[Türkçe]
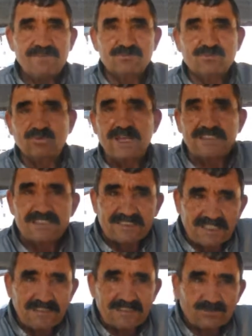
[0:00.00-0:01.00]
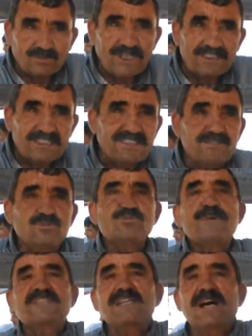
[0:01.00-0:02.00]
Sular desen, sular desen 100
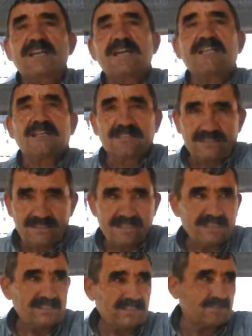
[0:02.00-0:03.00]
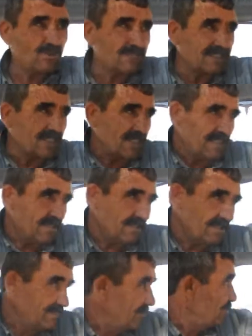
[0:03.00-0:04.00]
metre arayla. Hiç olmasa
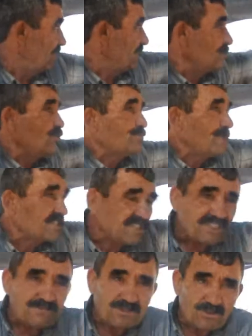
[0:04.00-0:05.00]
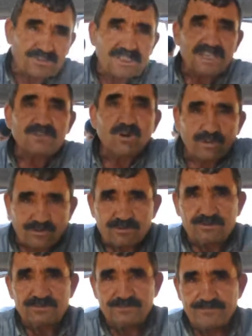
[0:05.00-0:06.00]
3-5 e, çeşme koysalar ne olur?
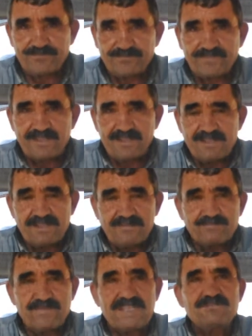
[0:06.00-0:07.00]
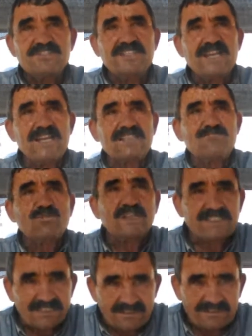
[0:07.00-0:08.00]
Benim şikayetim bu
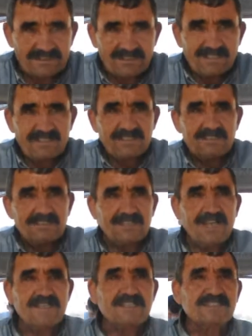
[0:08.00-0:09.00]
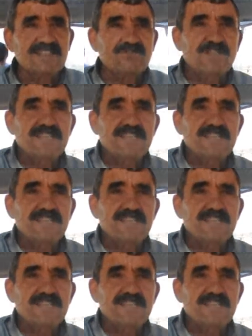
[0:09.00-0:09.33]
kadar. Herkese kolay